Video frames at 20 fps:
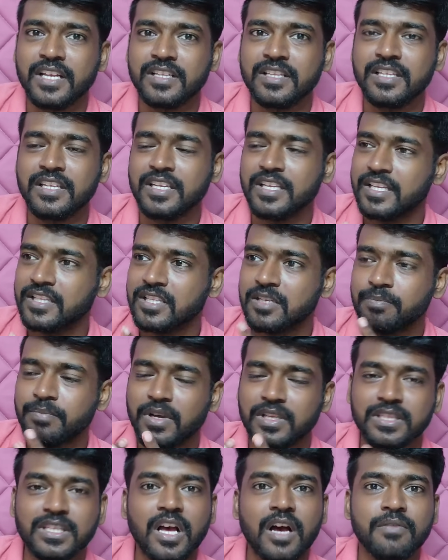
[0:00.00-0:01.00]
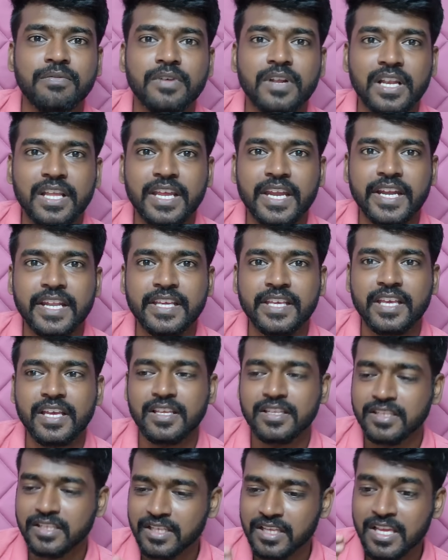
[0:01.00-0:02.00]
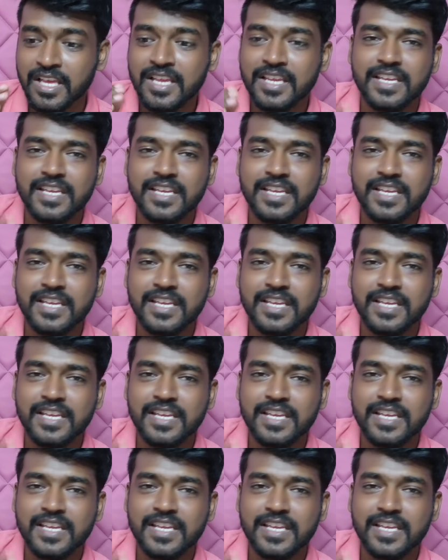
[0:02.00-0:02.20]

ஆயிடுது எதிர்பார்த்த ஆஃபரில் கிடைக்காது